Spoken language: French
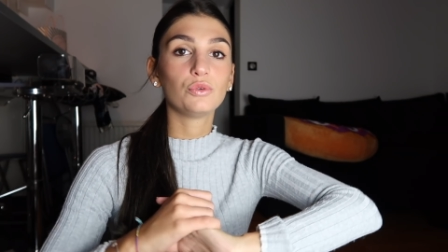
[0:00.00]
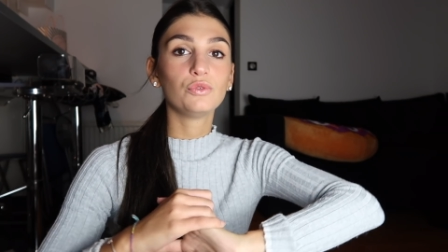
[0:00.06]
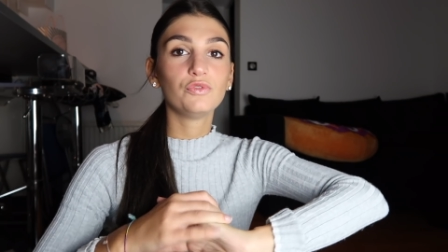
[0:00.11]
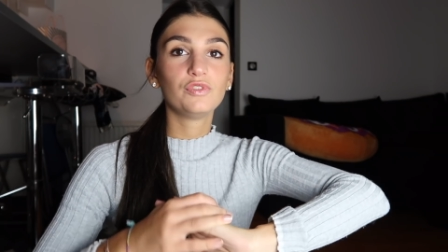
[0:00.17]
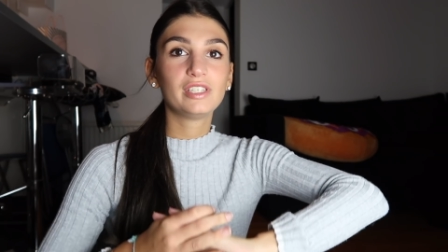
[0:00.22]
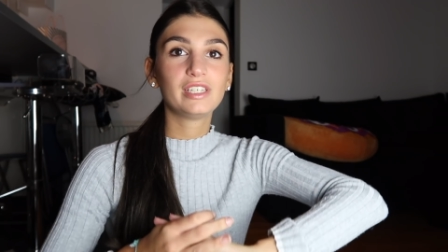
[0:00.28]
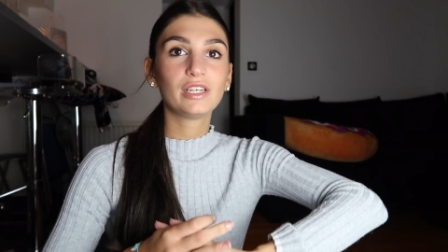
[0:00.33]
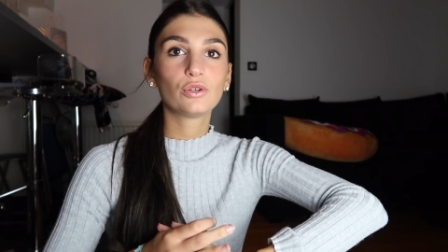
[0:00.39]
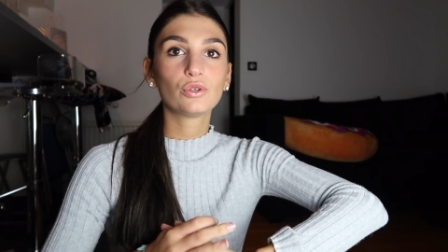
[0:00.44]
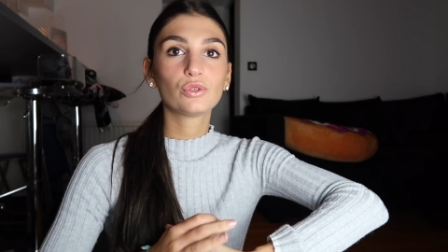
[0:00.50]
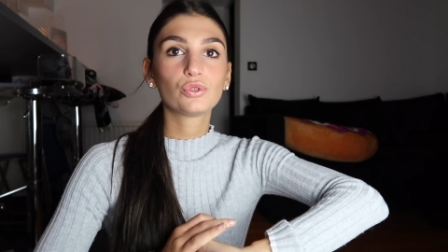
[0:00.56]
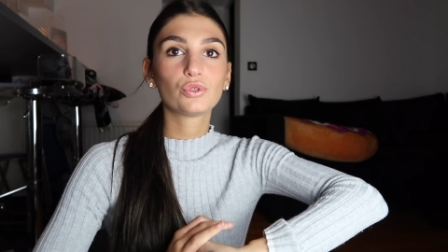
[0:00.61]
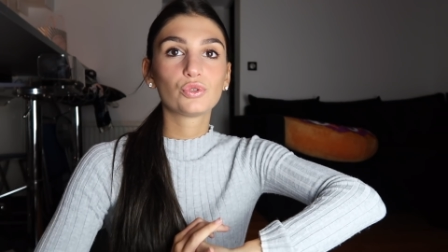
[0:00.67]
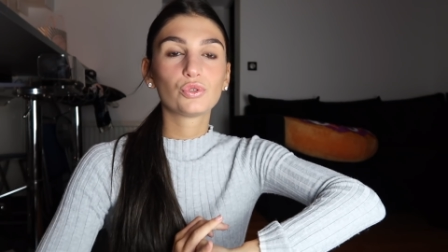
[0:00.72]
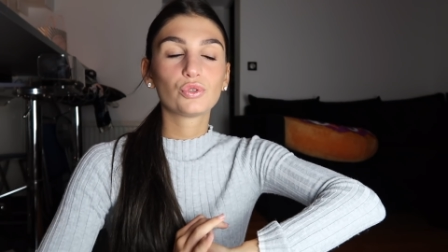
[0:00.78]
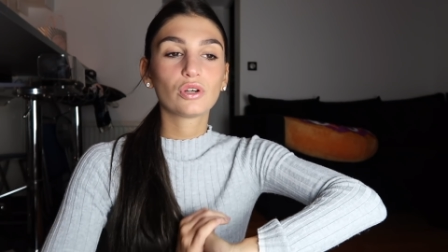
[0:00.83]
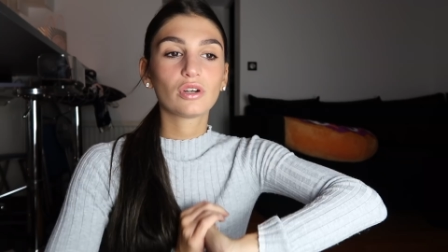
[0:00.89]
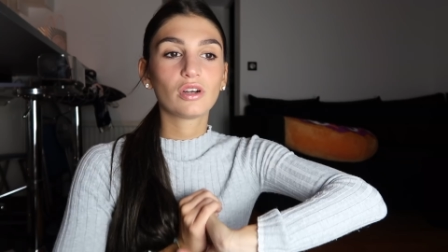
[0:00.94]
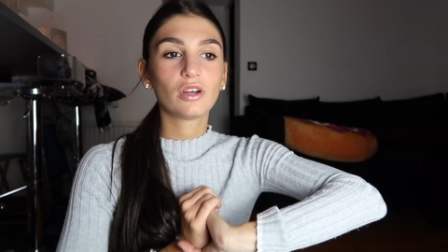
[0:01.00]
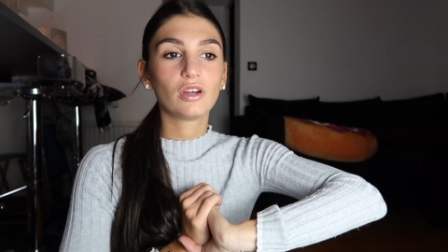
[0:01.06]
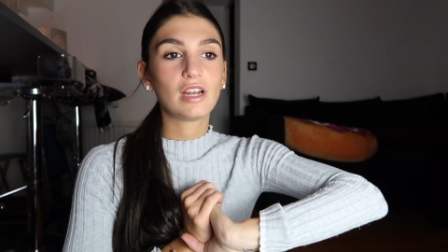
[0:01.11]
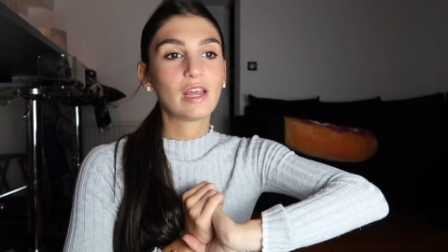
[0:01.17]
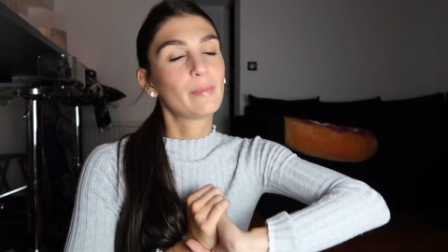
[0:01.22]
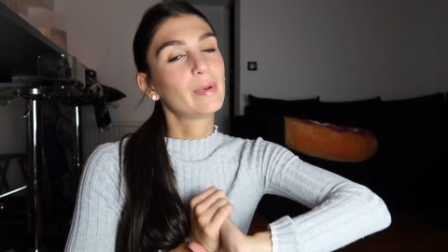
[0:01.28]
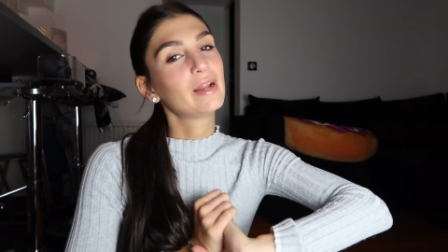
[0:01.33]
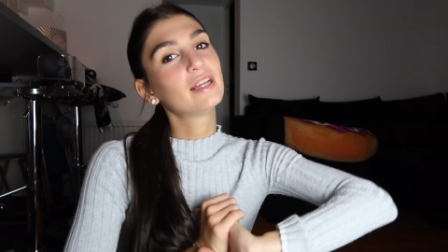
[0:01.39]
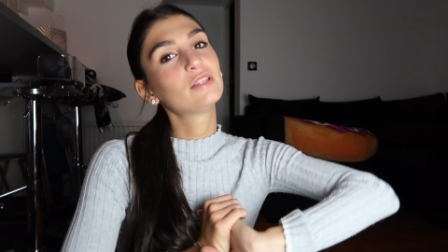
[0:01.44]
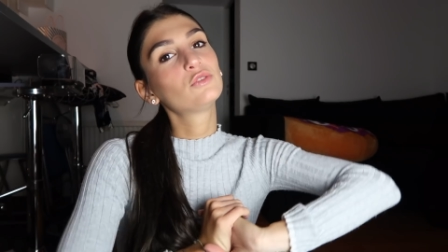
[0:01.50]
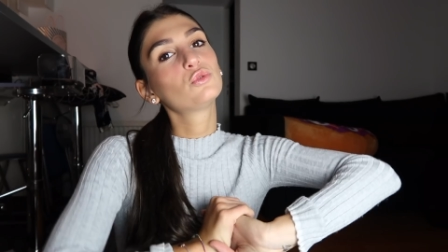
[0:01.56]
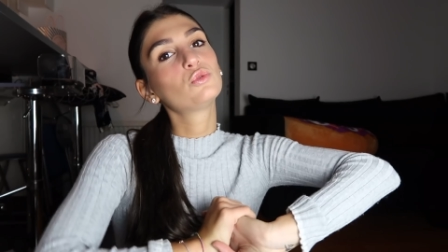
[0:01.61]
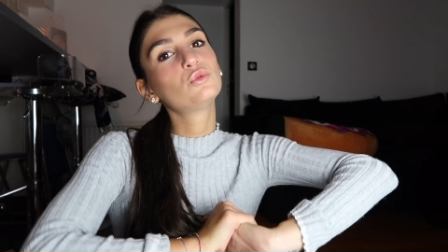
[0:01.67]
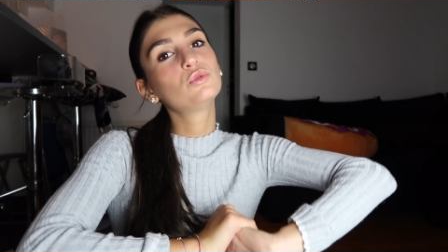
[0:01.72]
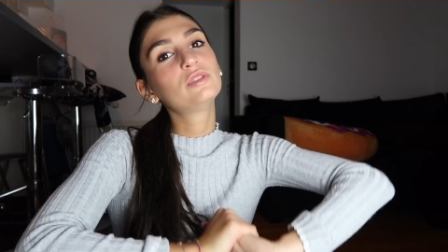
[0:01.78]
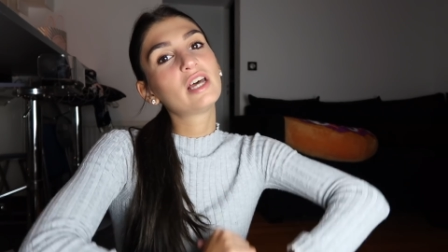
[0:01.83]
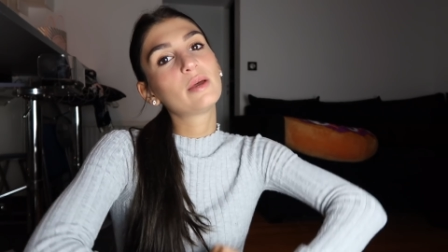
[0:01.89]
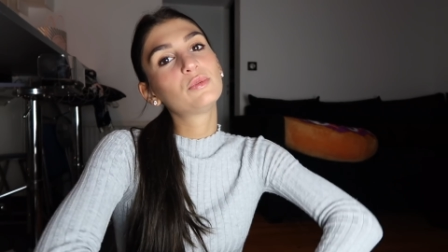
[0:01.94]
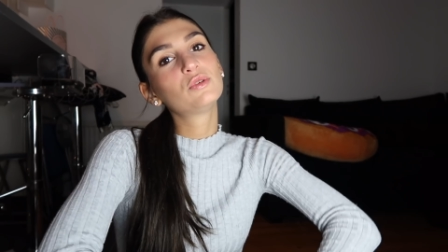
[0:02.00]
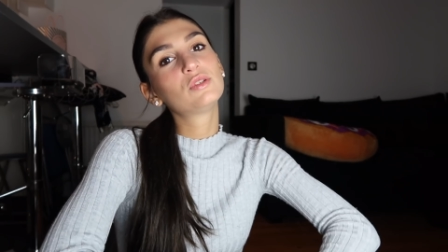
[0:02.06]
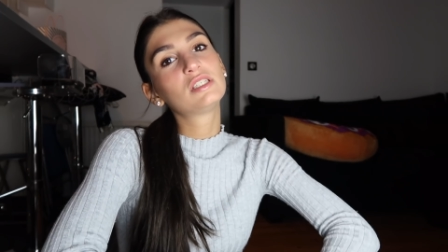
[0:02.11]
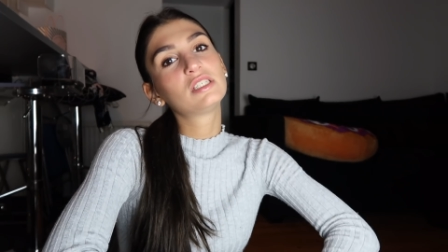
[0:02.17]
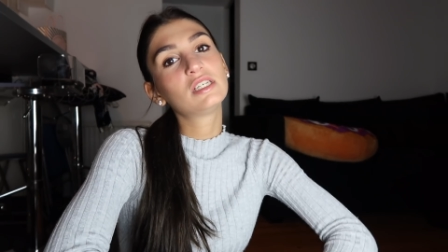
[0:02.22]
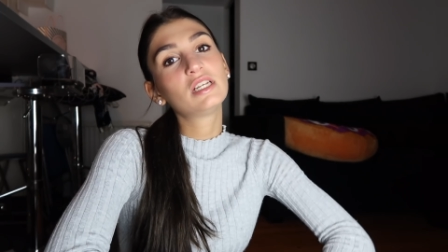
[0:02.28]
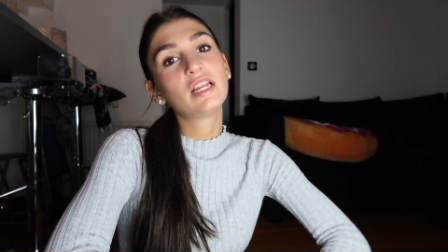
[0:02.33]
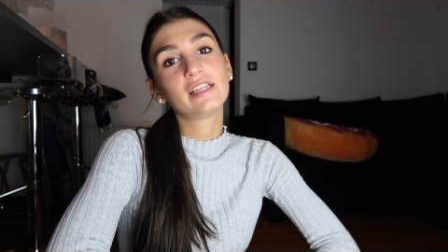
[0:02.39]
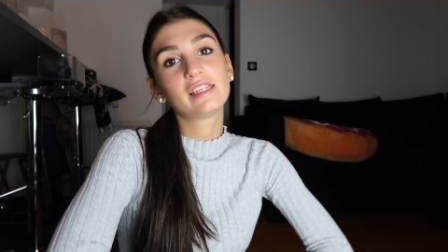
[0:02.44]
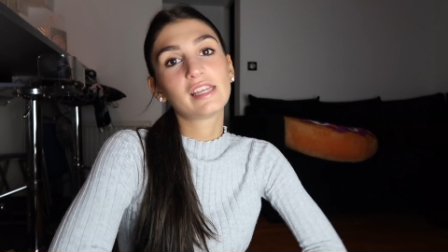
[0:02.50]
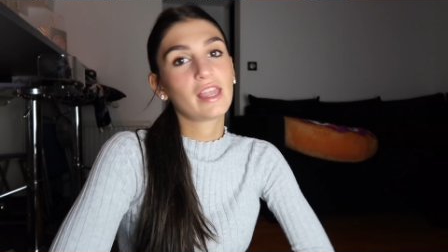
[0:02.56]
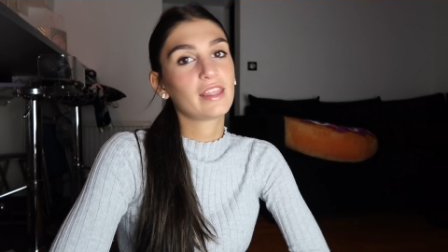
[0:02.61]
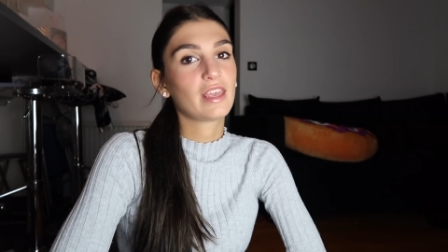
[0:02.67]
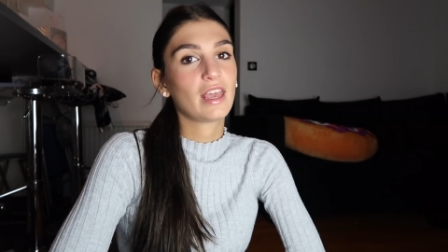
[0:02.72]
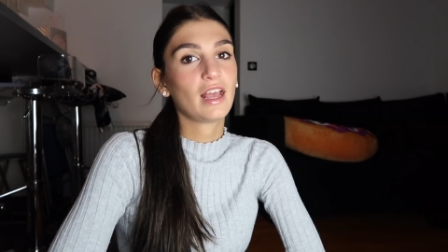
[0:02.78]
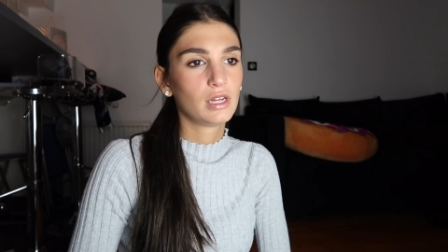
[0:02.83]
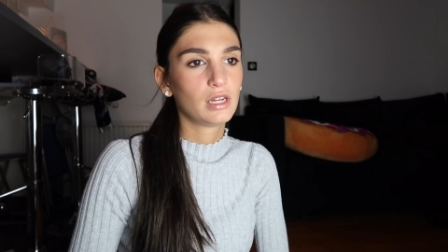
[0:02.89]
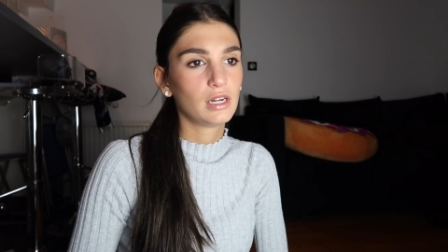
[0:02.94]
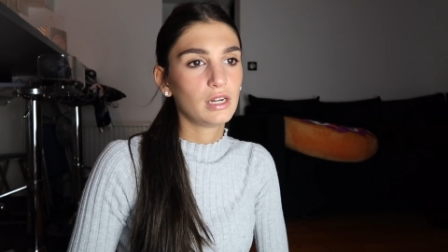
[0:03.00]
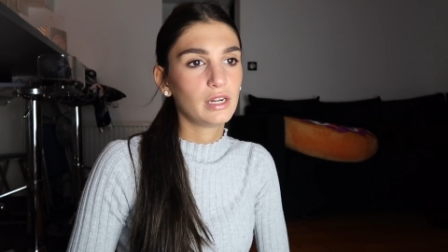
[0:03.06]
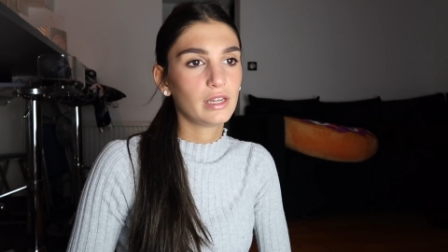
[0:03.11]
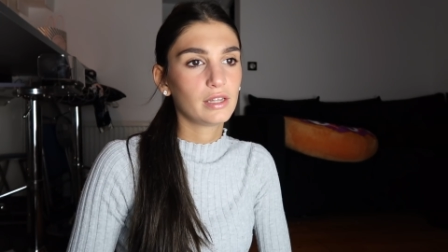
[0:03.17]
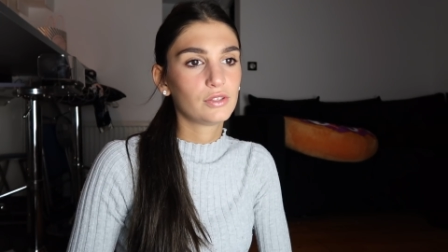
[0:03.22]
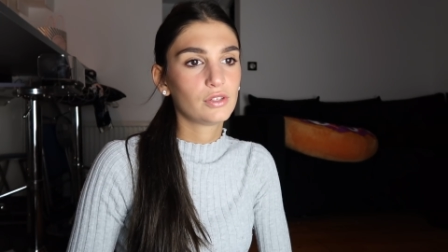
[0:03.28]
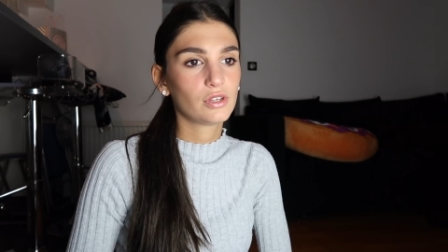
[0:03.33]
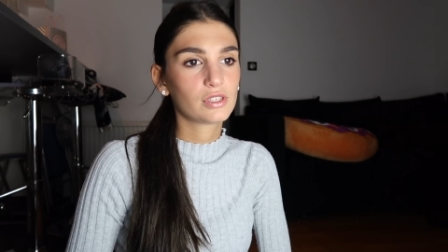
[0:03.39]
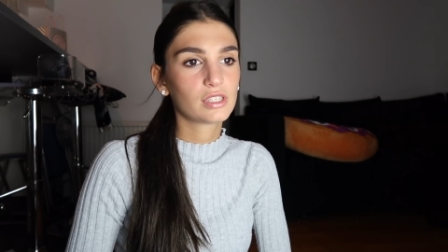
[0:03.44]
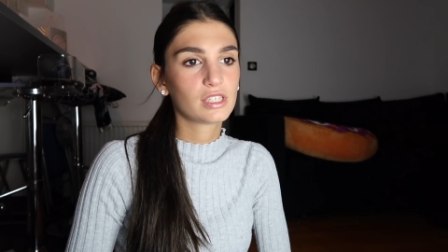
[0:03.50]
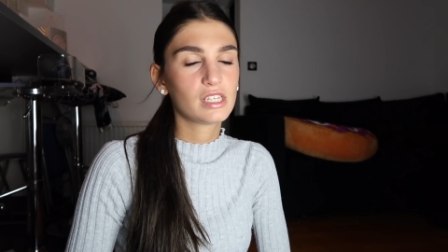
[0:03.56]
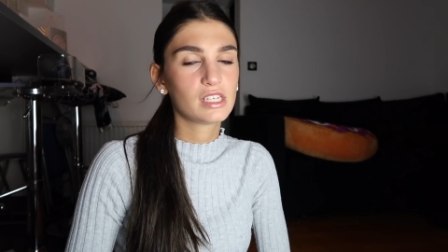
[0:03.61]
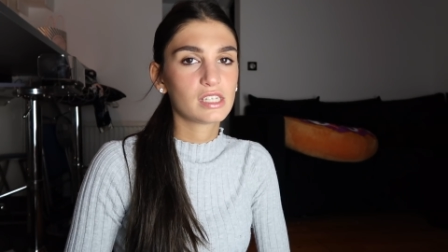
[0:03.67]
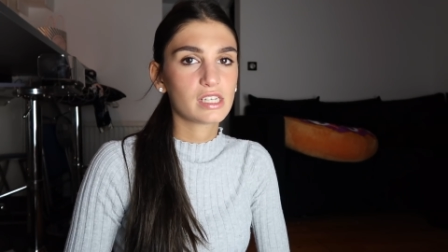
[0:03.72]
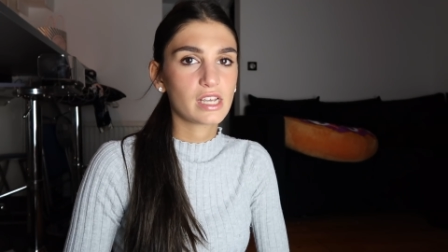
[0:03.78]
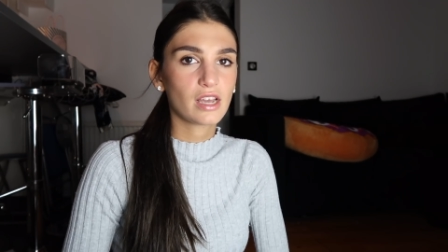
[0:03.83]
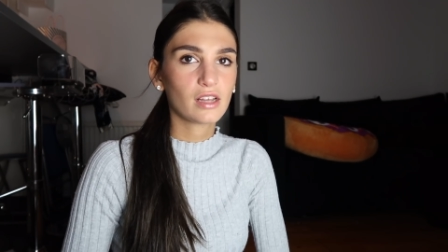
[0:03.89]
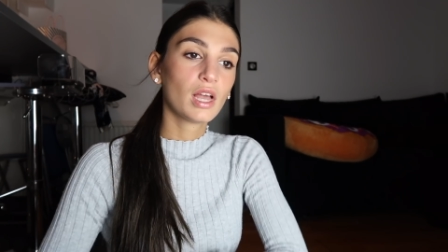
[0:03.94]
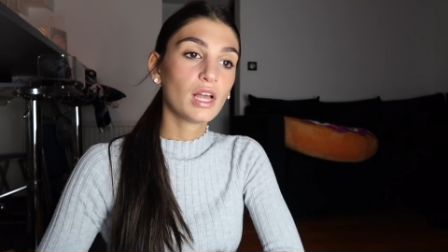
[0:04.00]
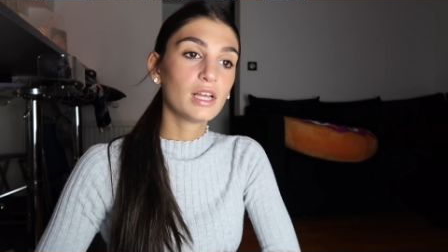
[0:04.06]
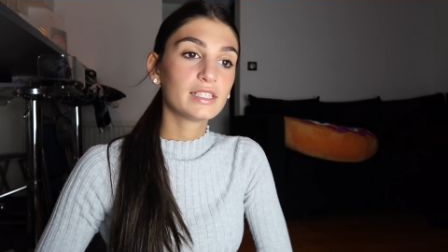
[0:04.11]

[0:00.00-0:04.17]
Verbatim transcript: une vidéo sur euh, la palette Huda Beauty, la dernière, la Dusk Desert.